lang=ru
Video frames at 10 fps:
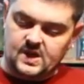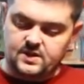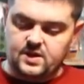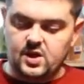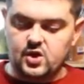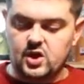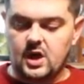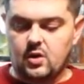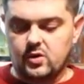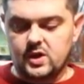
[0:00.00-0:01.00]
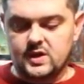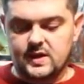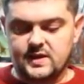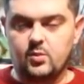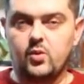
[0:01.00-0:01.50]
Здесь же
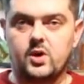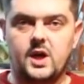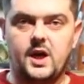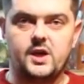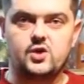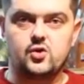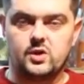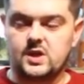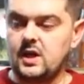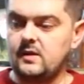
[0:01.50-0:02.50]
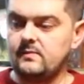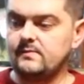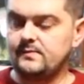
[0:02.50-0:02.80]
находится заборная решетка,